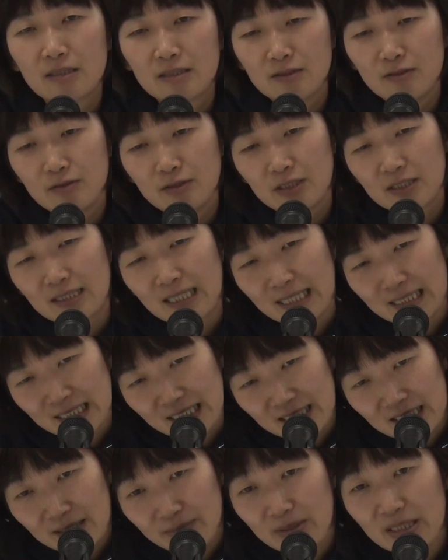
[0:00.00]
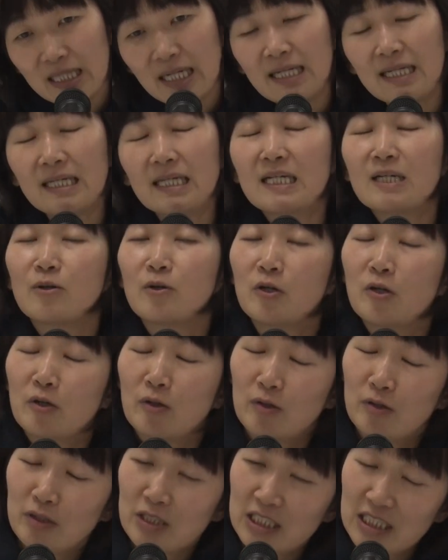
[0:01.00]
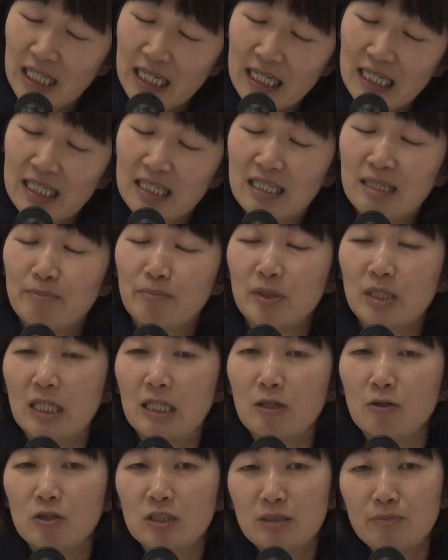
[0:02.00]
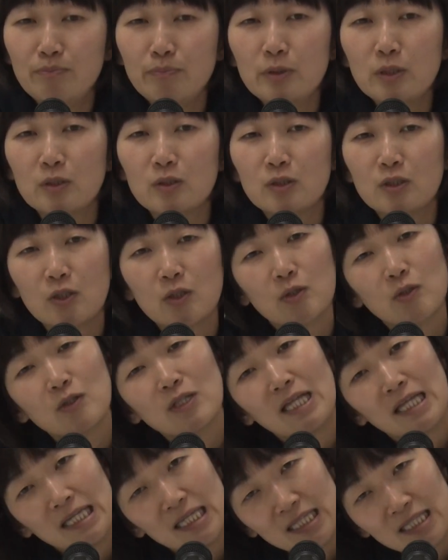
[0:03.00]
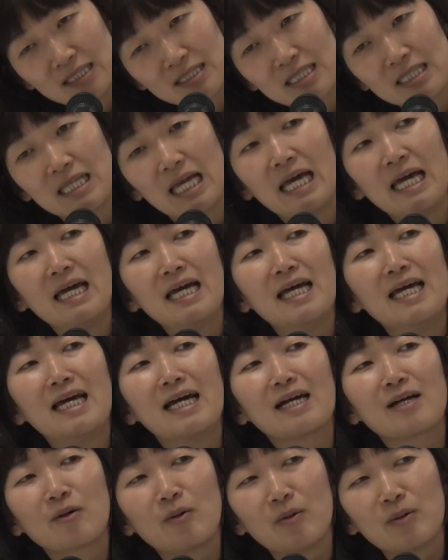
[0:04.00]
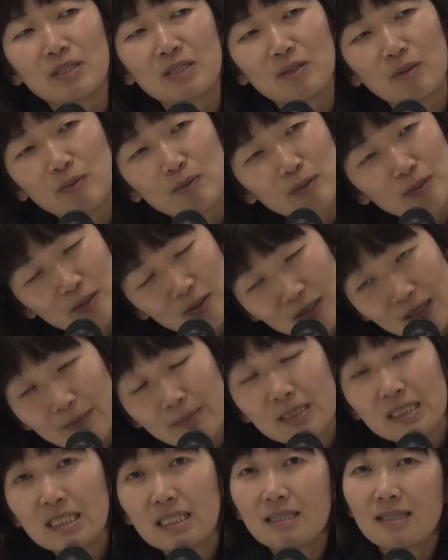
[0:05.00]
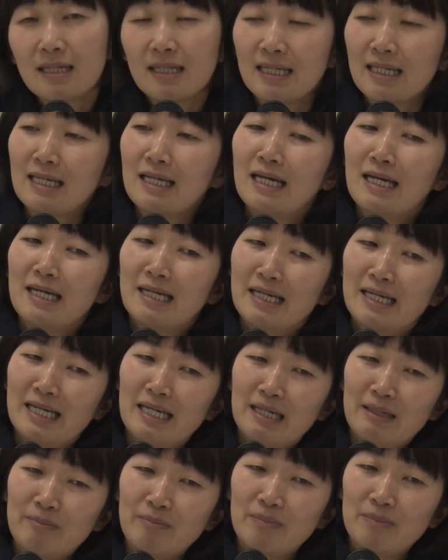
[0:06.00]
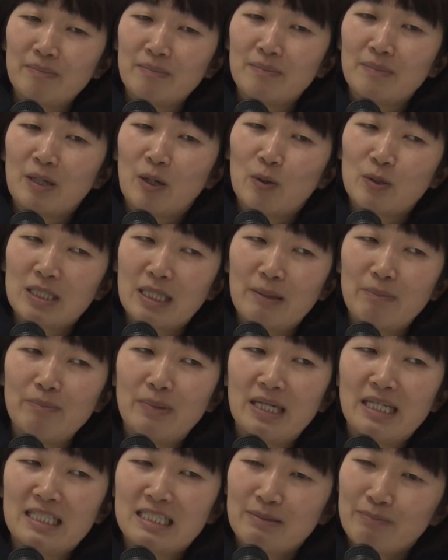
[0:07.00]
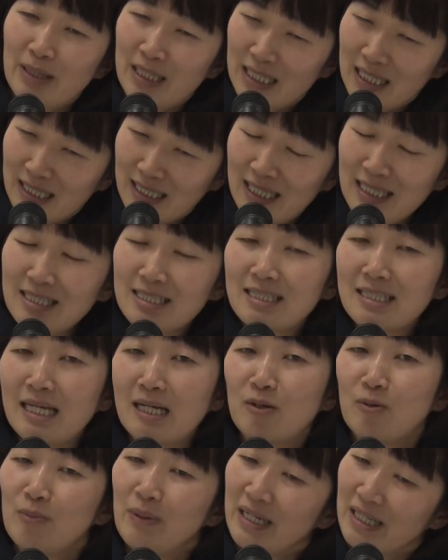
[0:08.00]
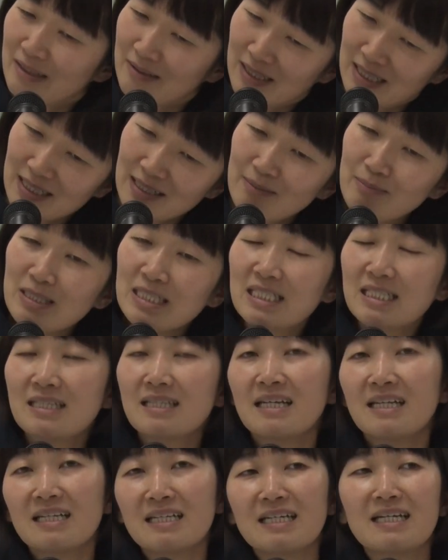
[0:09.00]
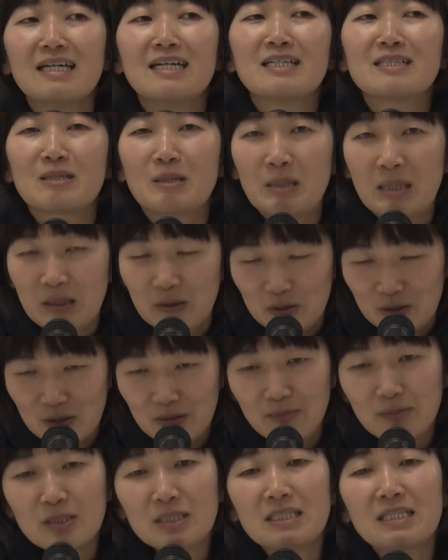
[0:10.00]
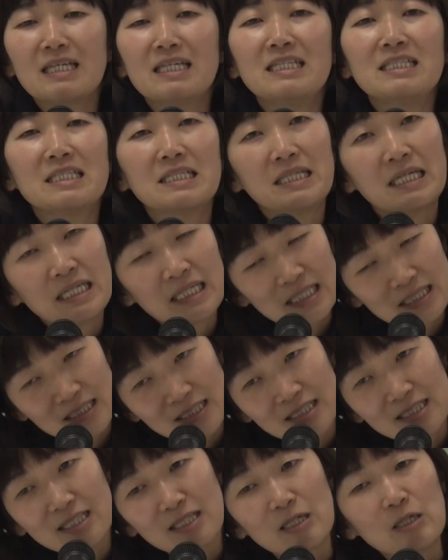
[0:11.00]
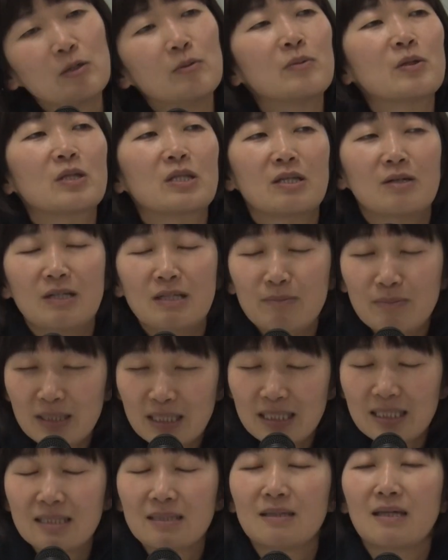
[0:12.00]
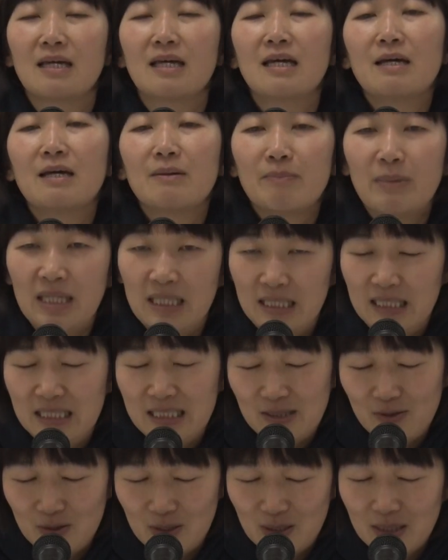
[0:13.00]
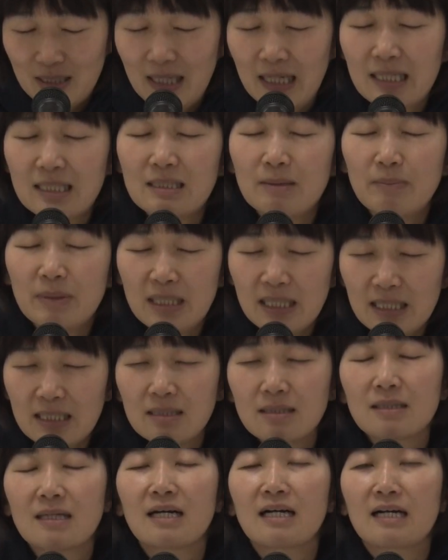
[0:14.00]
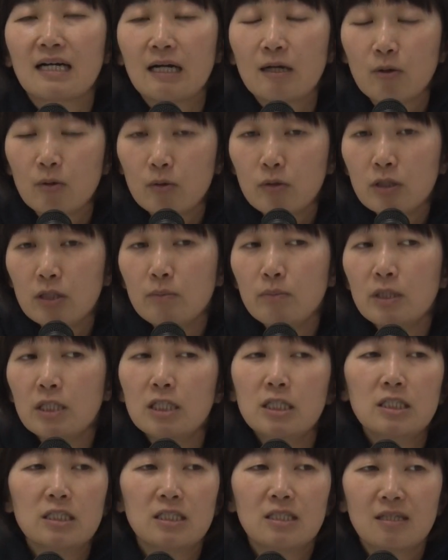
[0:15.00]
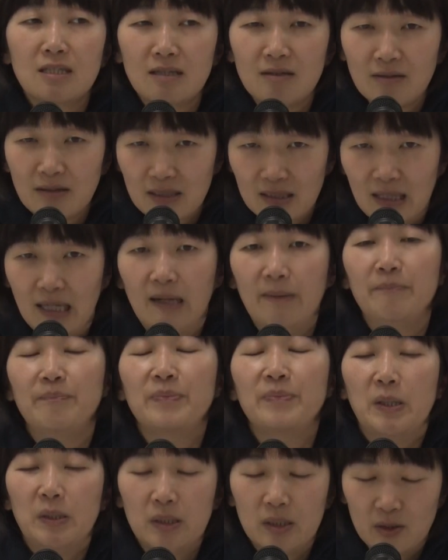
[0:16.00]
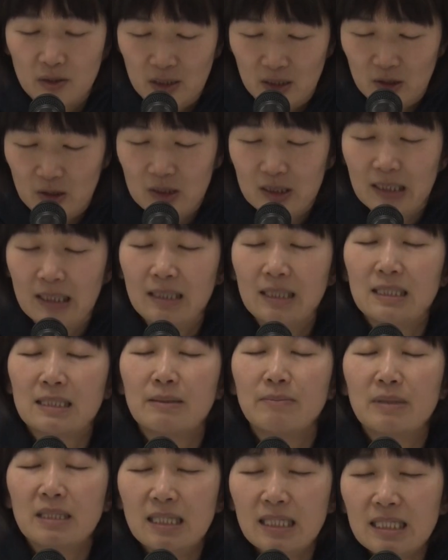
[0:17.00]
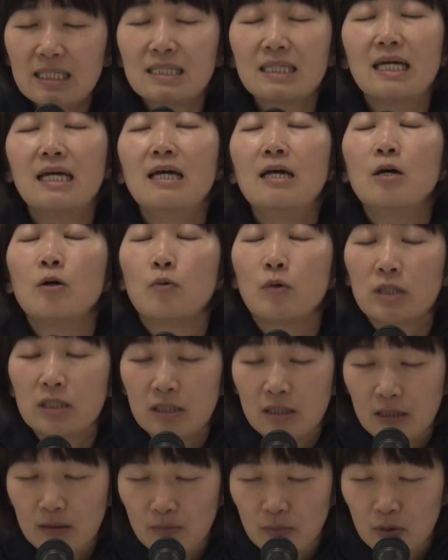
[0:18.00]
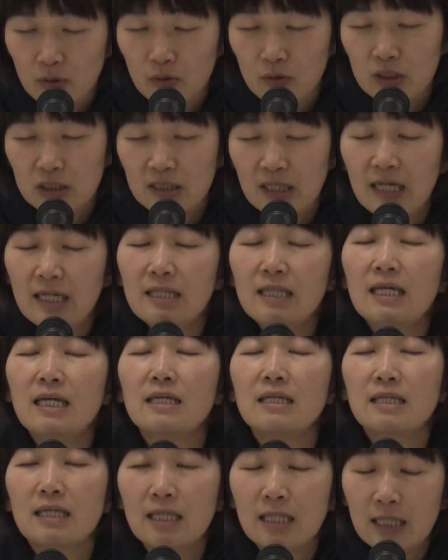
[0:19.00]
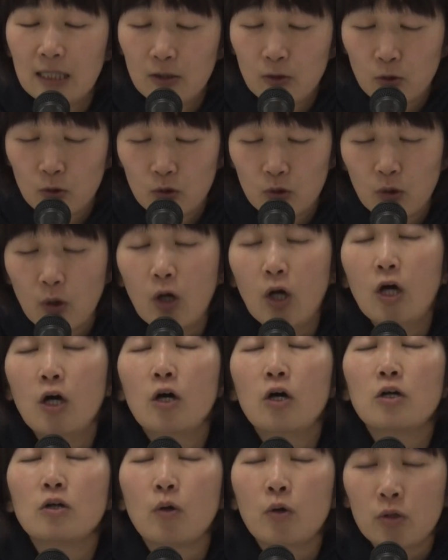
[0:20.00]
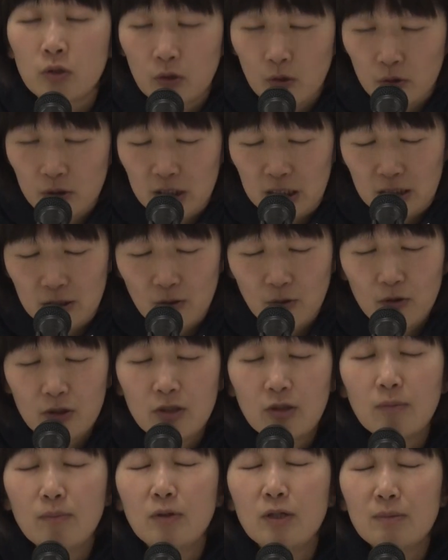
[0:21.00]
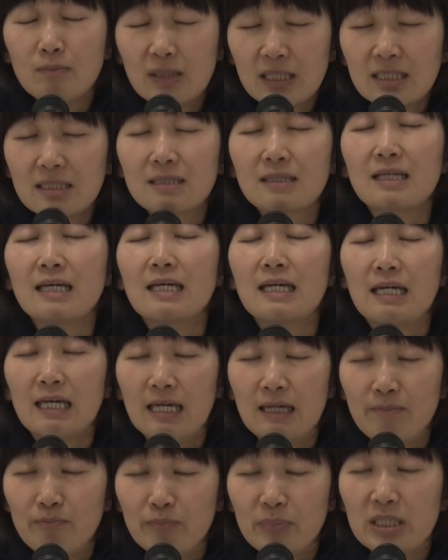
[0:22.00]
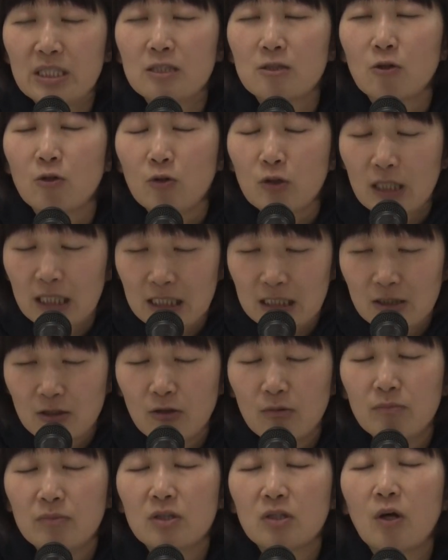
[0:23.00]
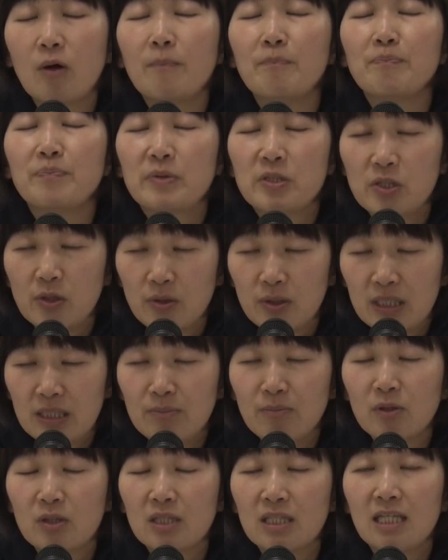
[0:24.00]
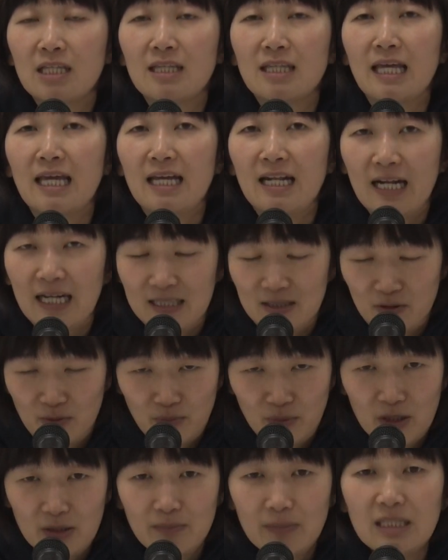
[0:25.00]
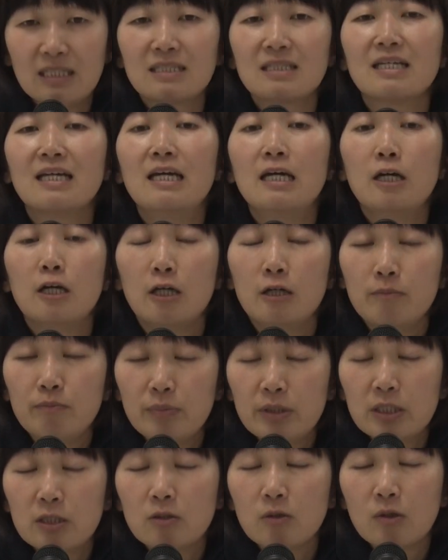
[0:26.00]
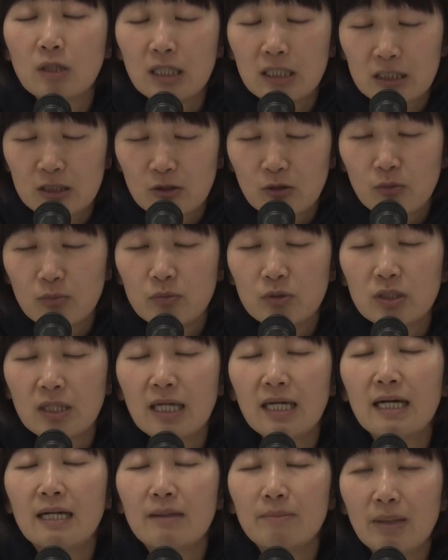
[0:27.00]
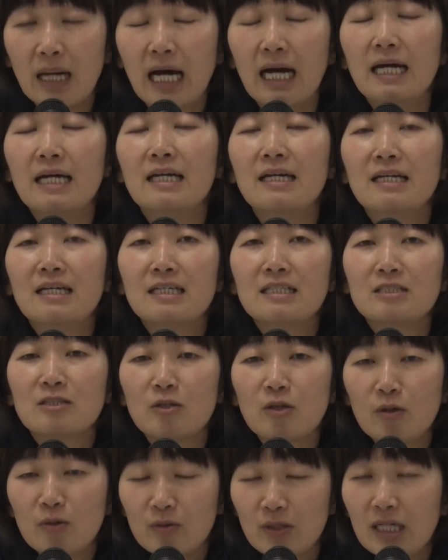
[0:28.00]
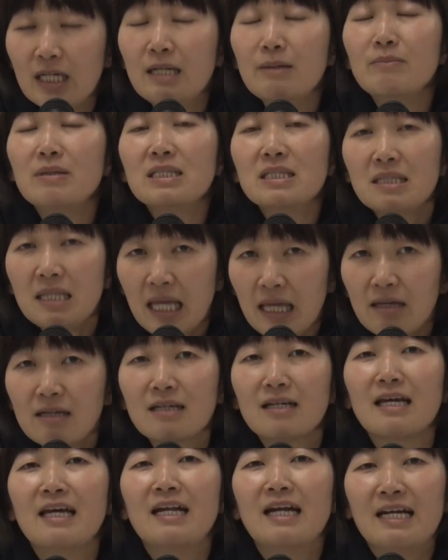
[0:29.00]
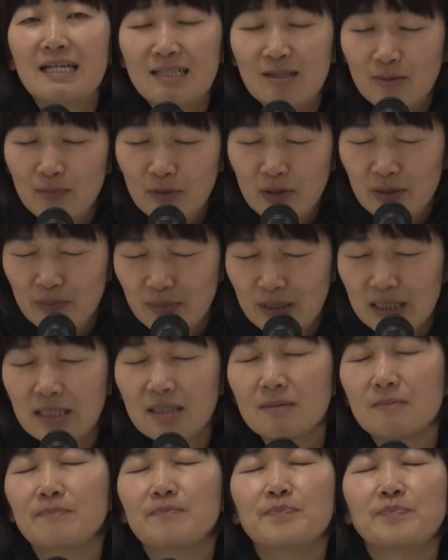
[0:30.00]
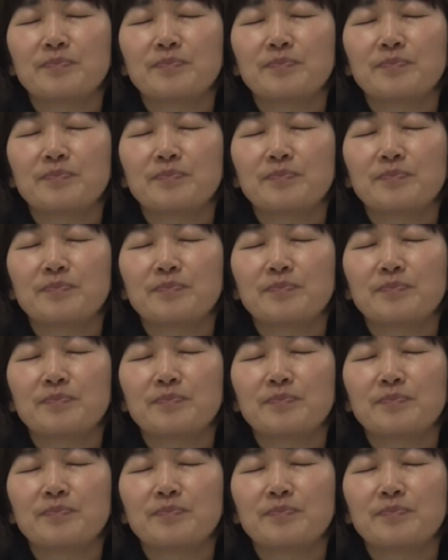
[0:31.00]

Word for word: グースが寝てみたり、ゴロゴロしたり、ポテトチップスちょっとだけっつって、こう一袋食べちゃったり、えー、おせんべい1枚だけっつって5枚ぐらい食べちゃったりそんなこともしていいんじゃないかなって思っております毎日お疲れ様です学校に毎日行ってる方本当にお疲れ様です忘れ物しないで行けてること本当にすごいと思います鉛筆と消しゴムと定規持ってって偉いと思います鉛筆と消しゴムさえあれば授業受けれますね偉いと思います